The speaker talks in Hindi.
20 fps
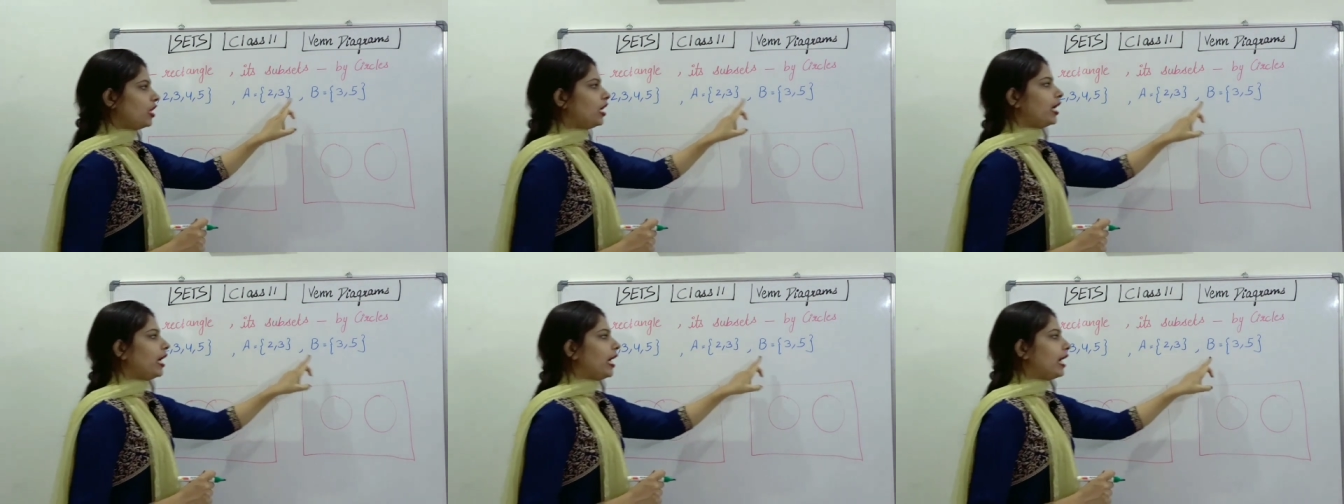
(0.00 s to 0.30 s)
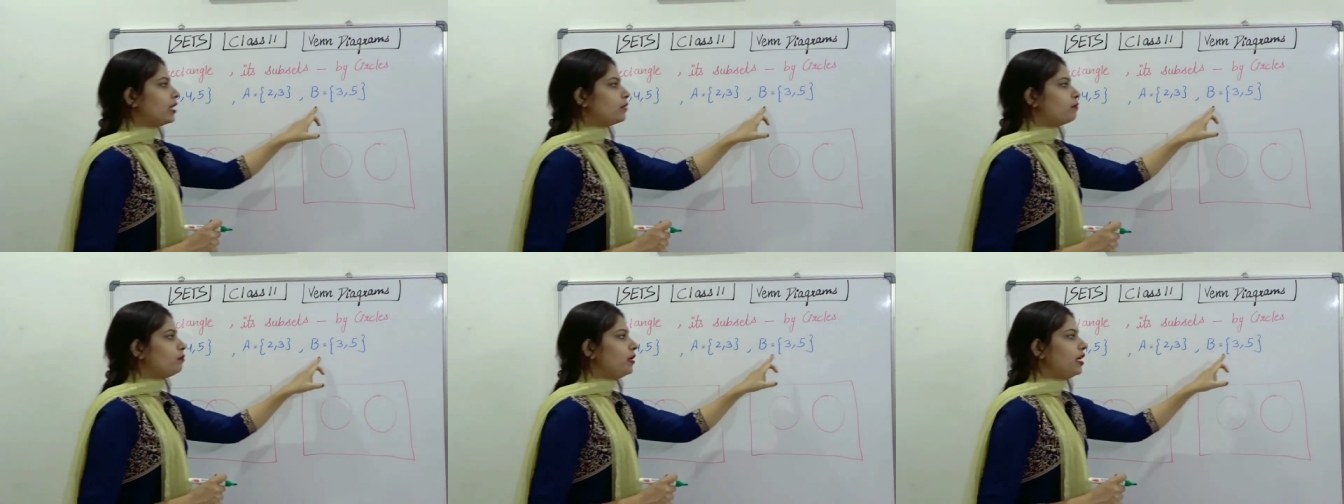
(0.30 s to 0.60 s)
थ्री
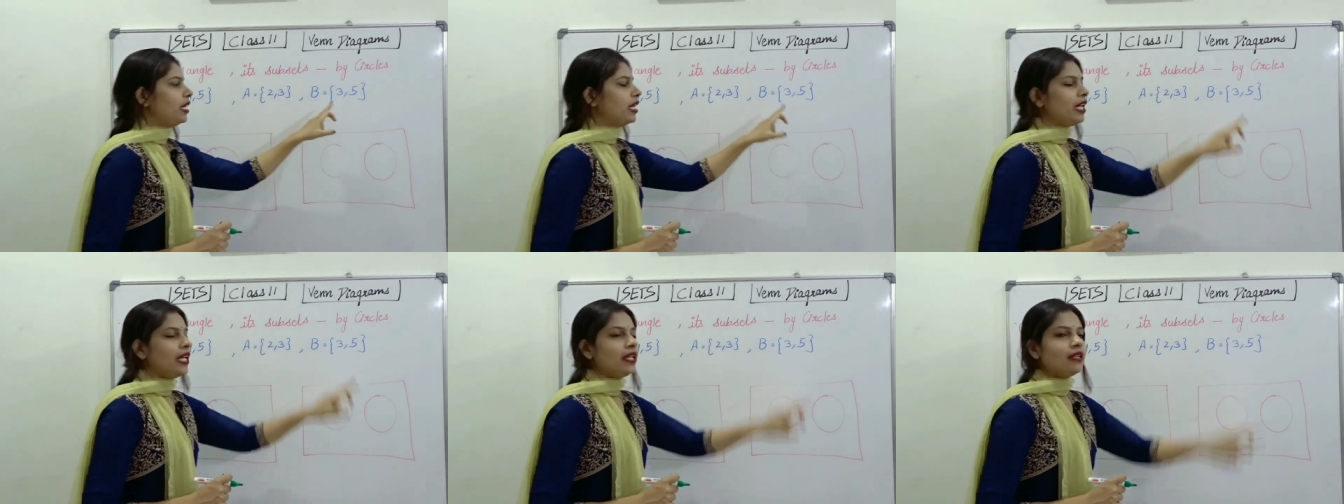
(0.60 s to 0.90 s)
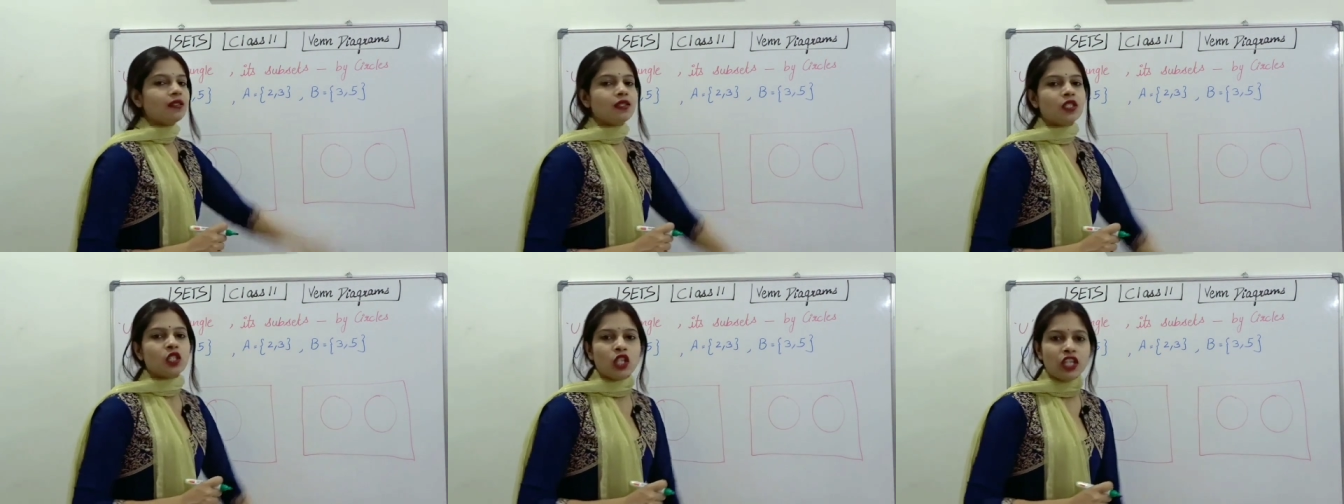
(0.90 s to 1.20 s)
एंड बी
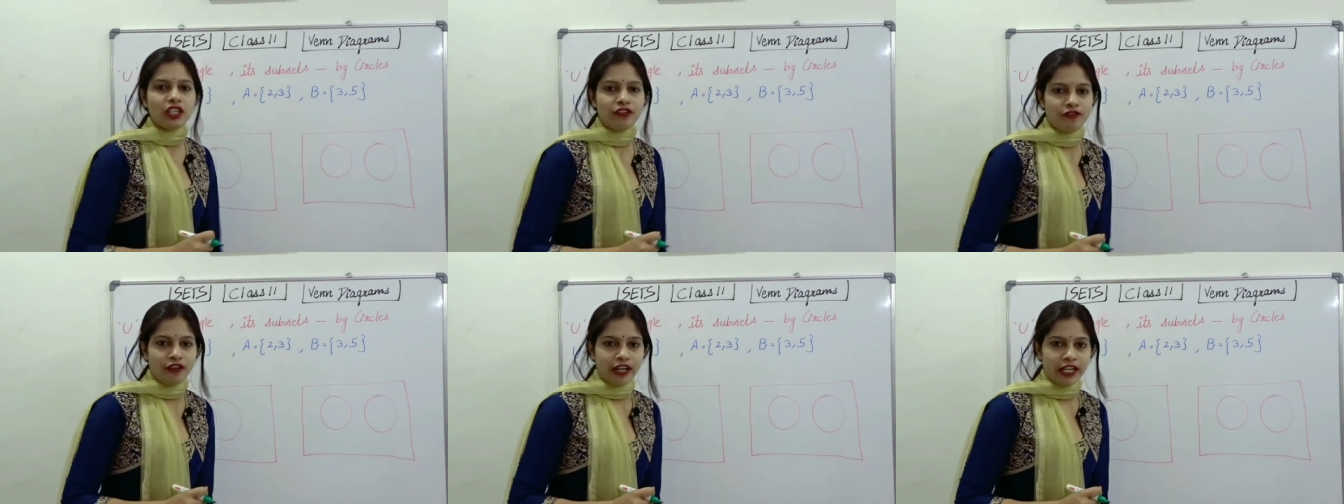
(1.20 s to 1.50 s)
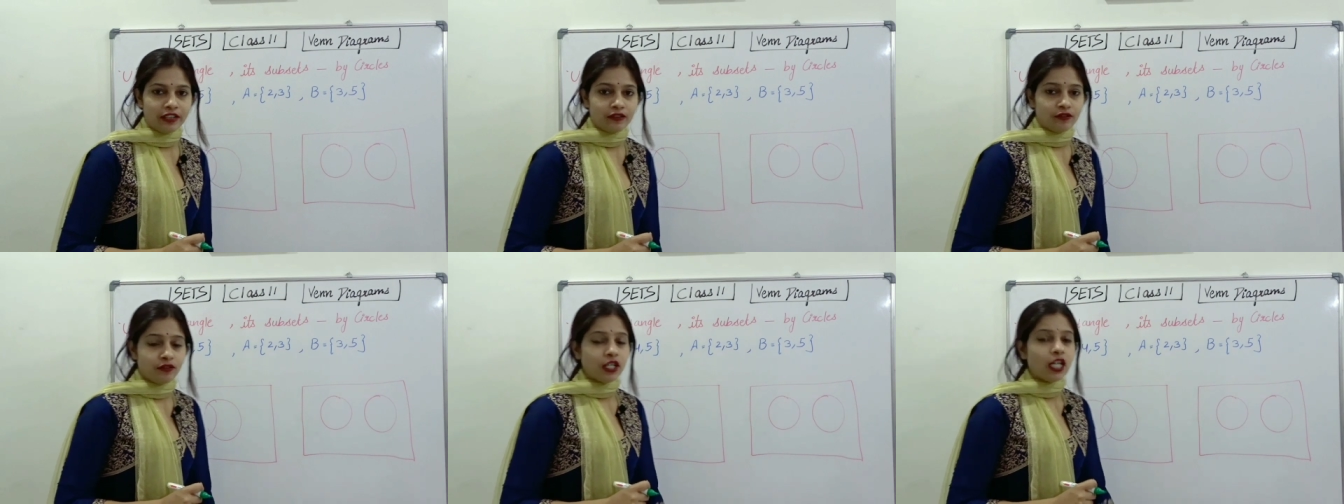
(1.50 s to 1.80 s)
इज थ्री
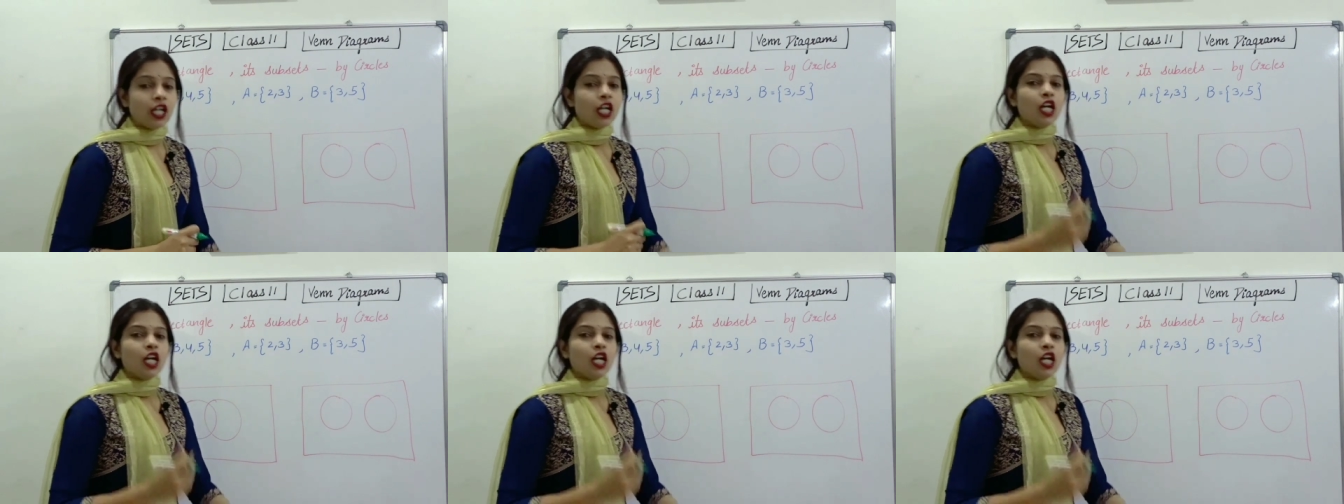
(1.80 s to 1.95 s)
फाइव